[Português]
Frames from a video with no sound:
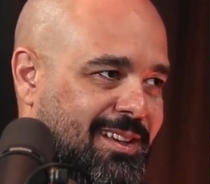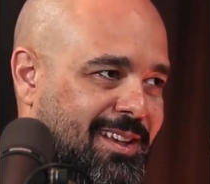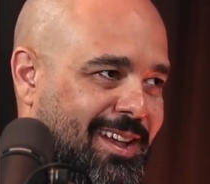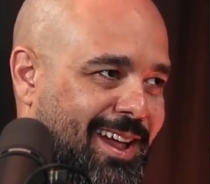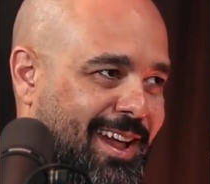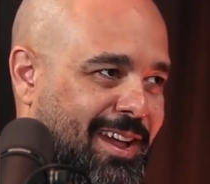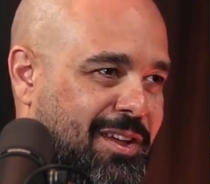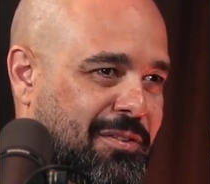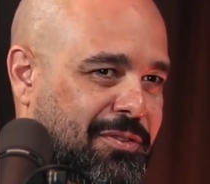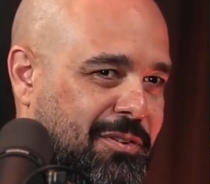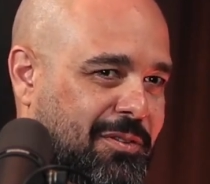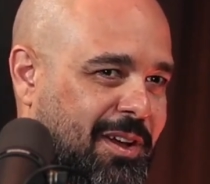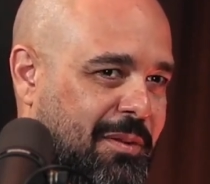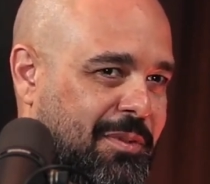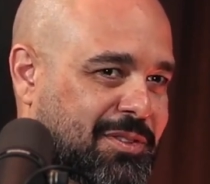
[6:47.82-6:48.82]
Aí eu
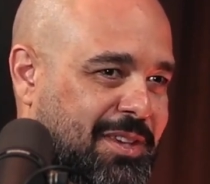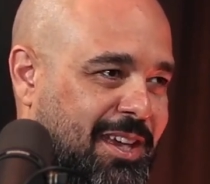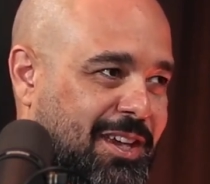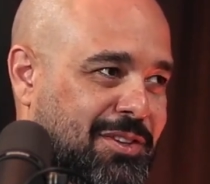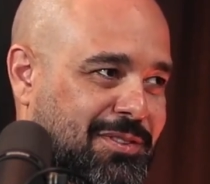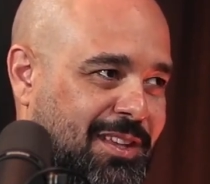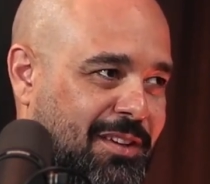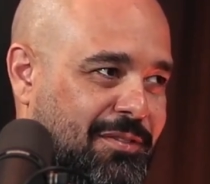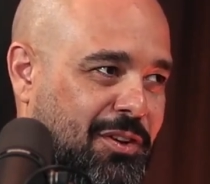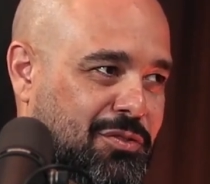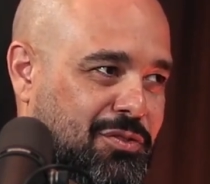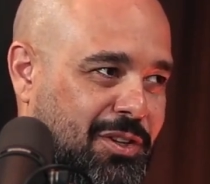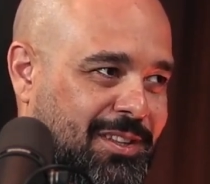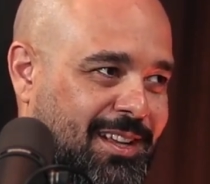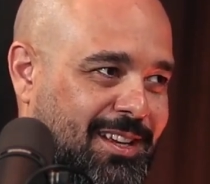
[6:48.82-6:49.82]
fico, ah, mas o que, que isso tem a ver com
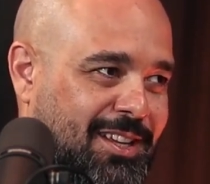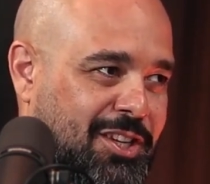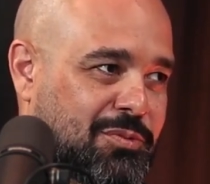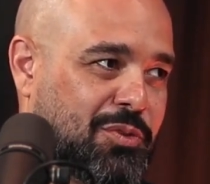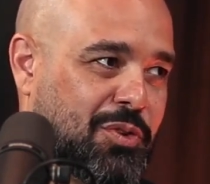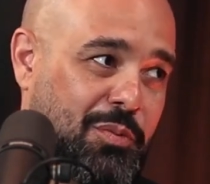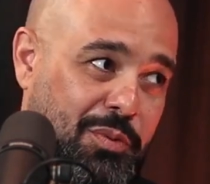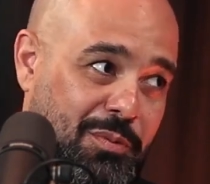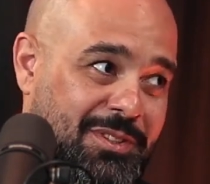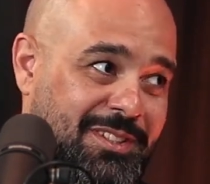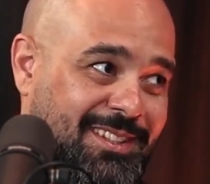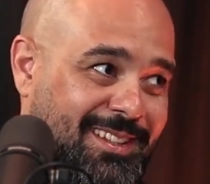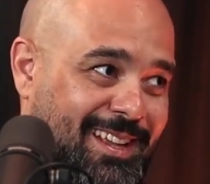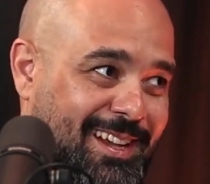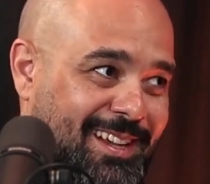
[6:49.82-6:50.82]
jornalismo ou
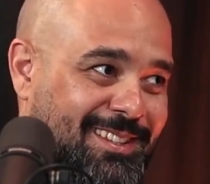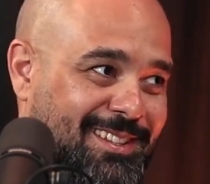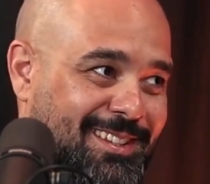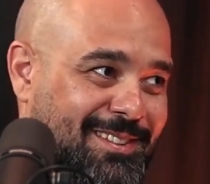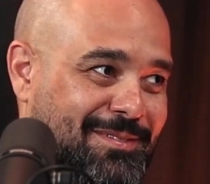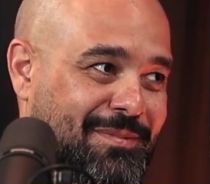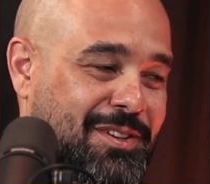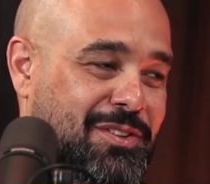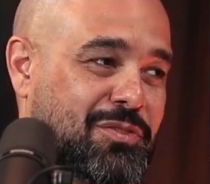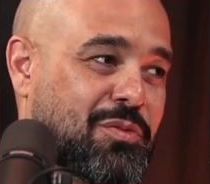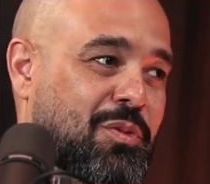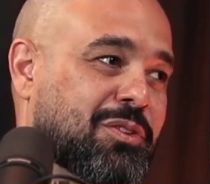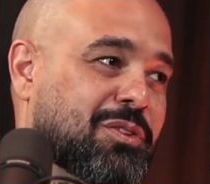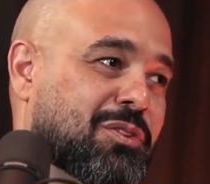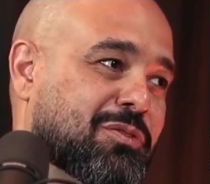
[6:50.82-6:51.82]
publicidade? Mas
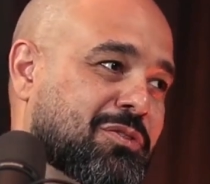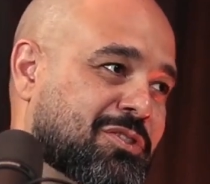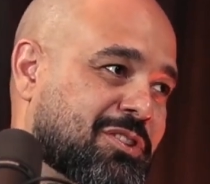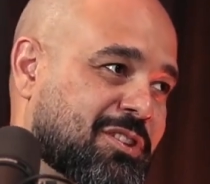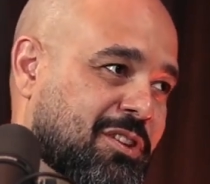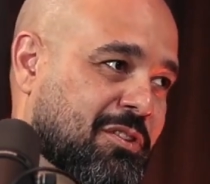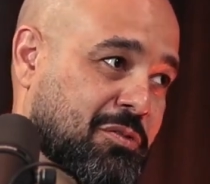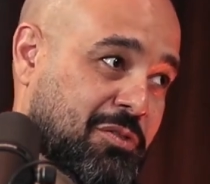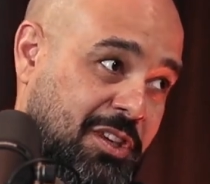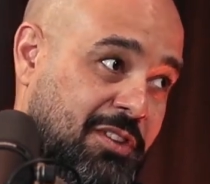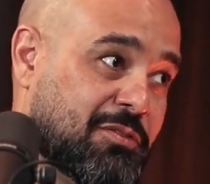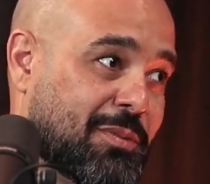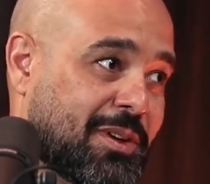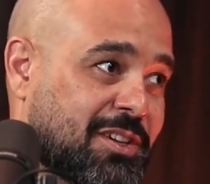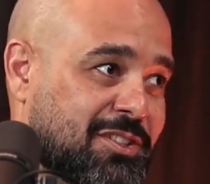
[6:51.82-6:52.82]
quando eu
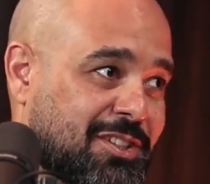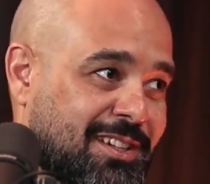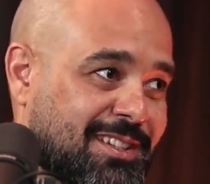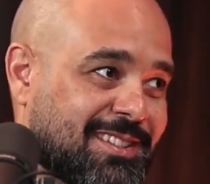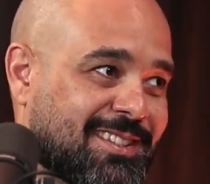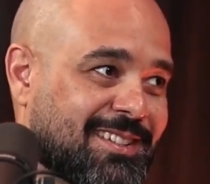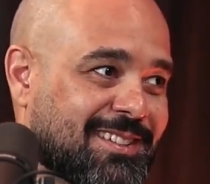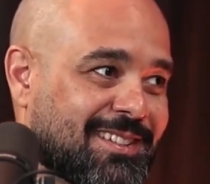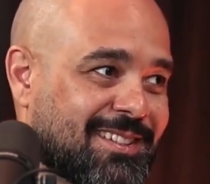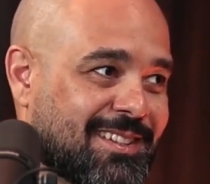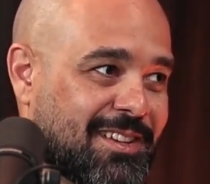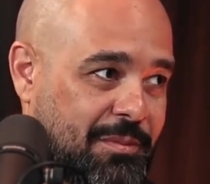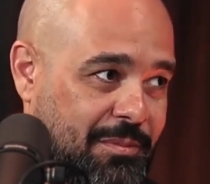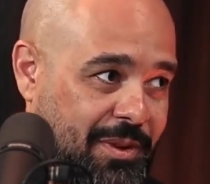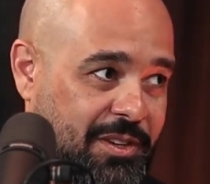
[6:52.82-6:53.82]
tive uma agência
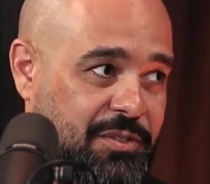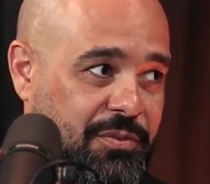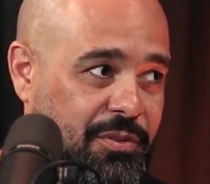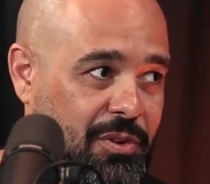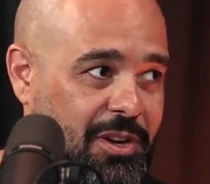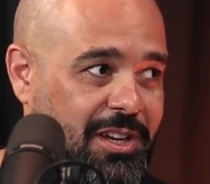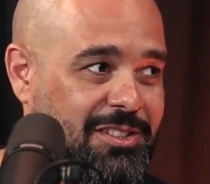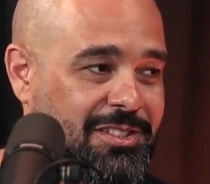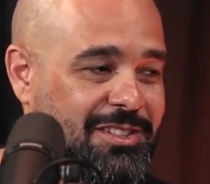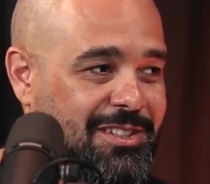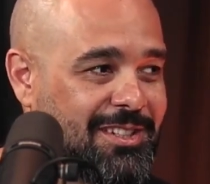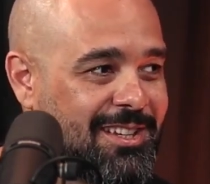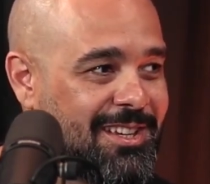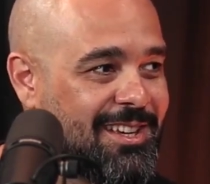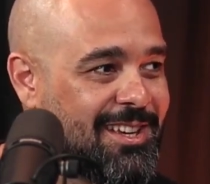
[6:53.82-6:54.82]
mais forte,
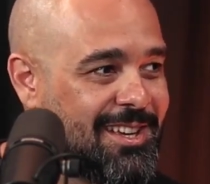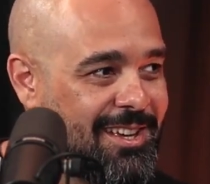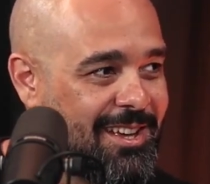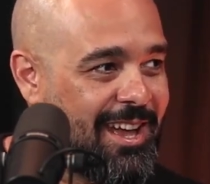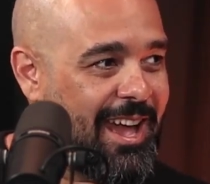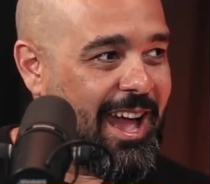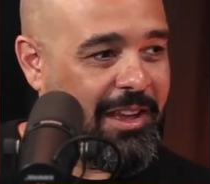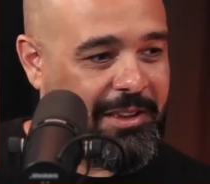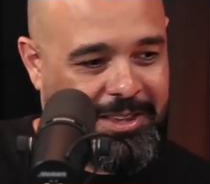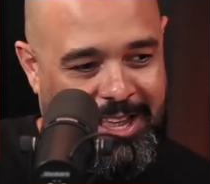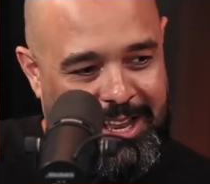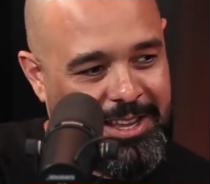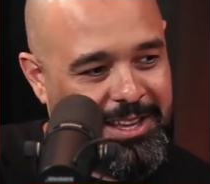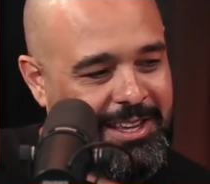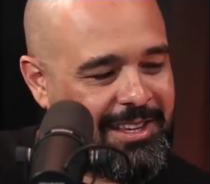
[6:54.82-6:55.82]

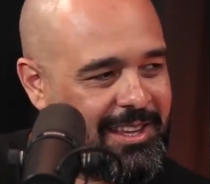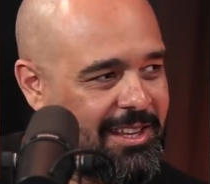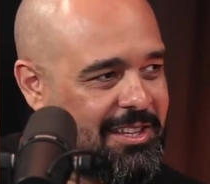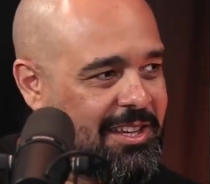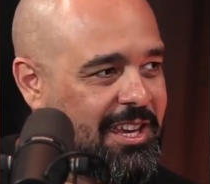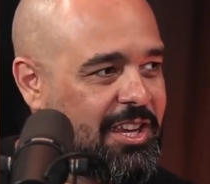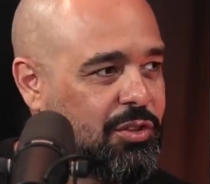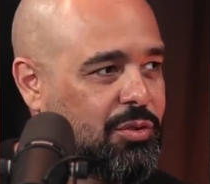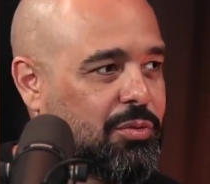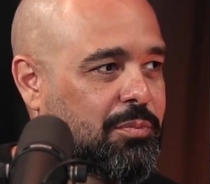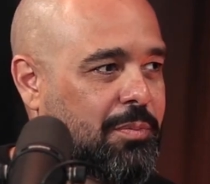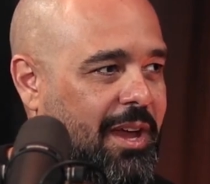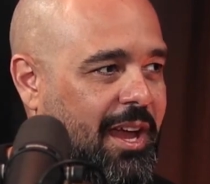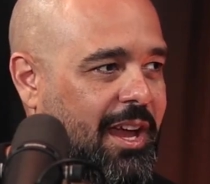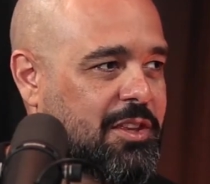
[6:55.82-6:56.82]
aquela, aquele rito
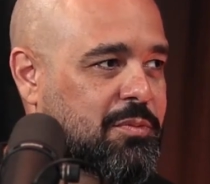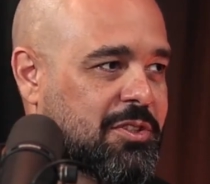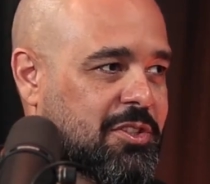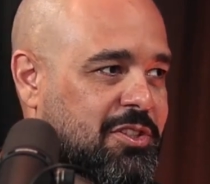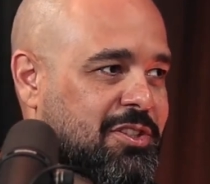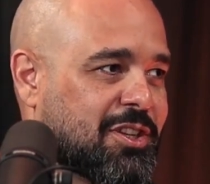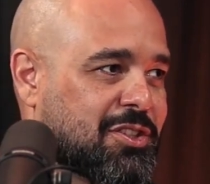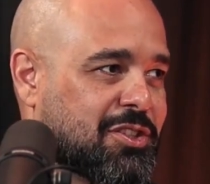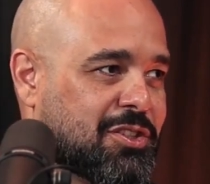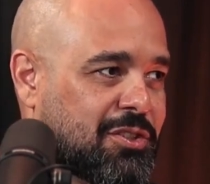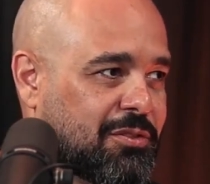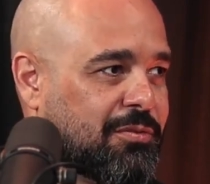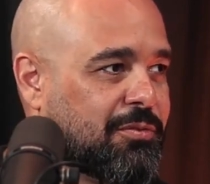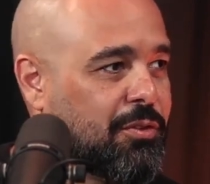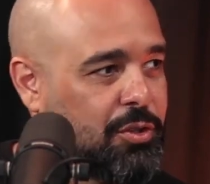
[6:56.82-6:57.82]

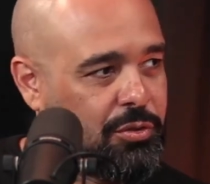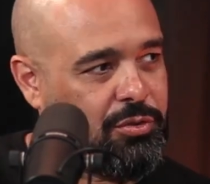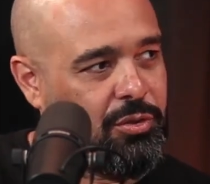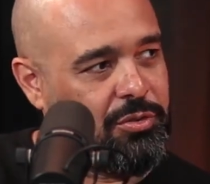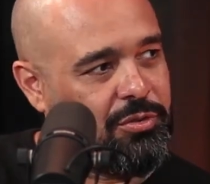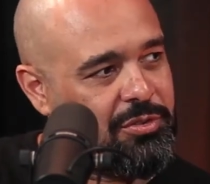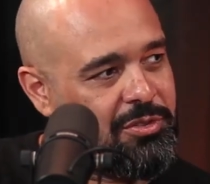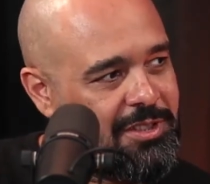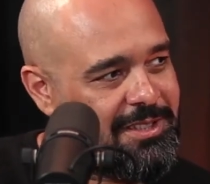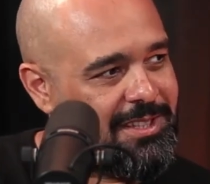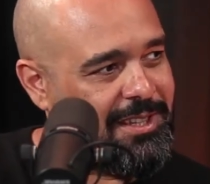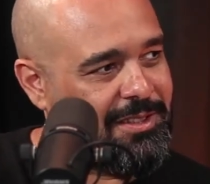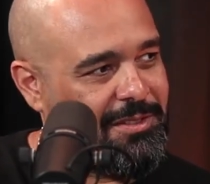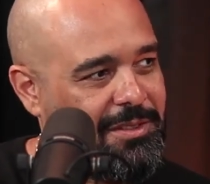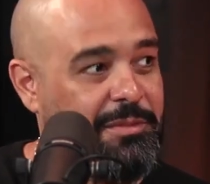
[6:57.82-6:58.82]
administrativo foram todos
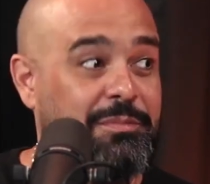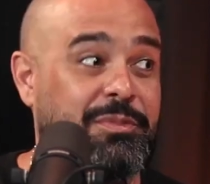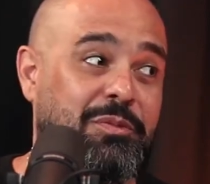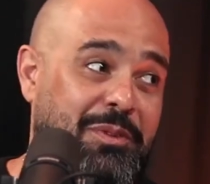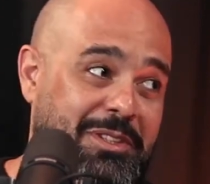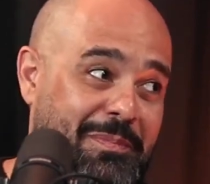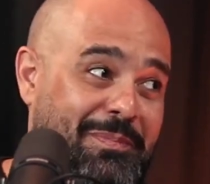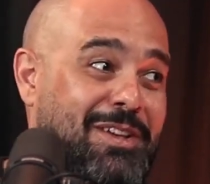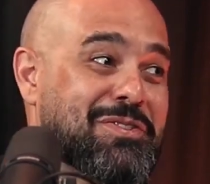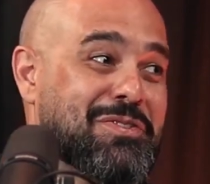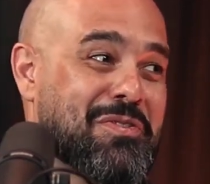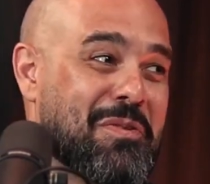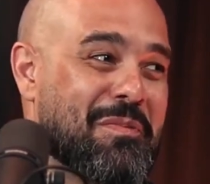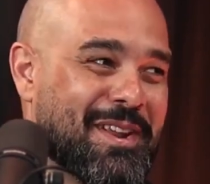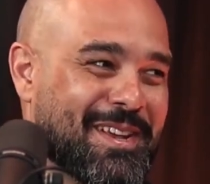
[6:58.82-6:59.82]
utilizados, principalmente a parte de
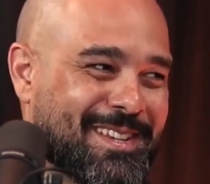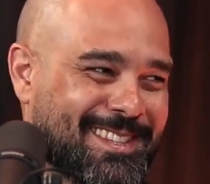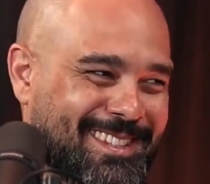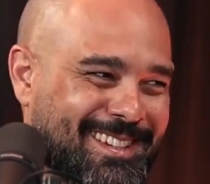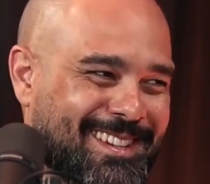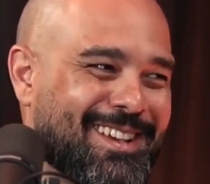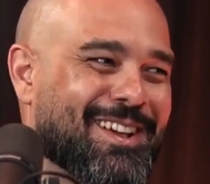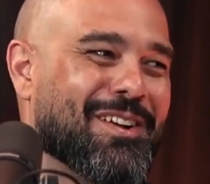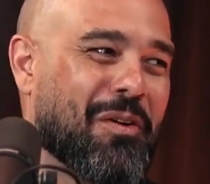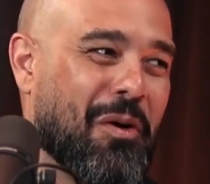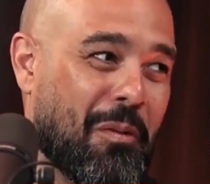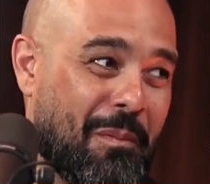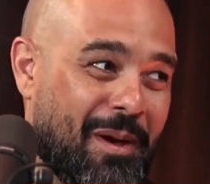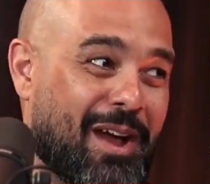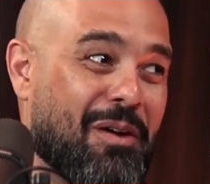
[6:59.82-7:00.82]
cobrança, uhum.
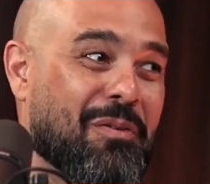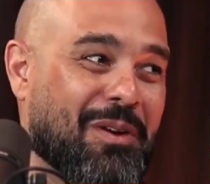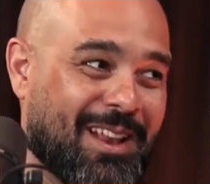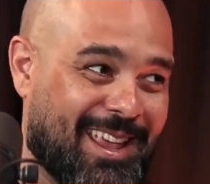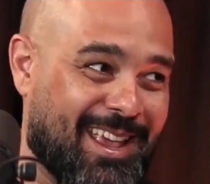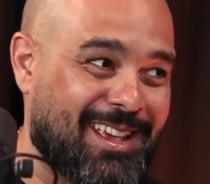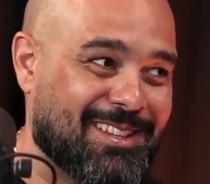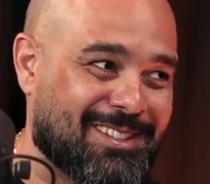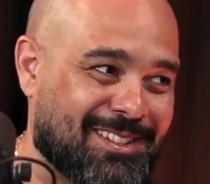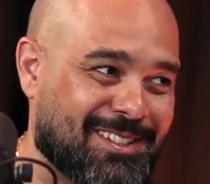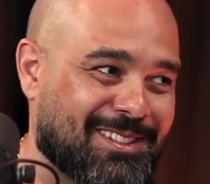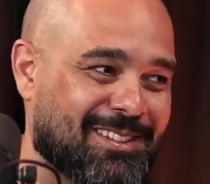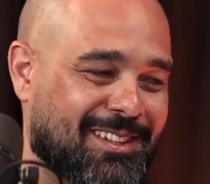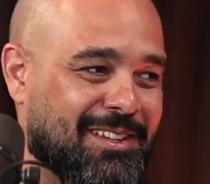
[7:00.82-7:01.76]
cobrar o cliente, né?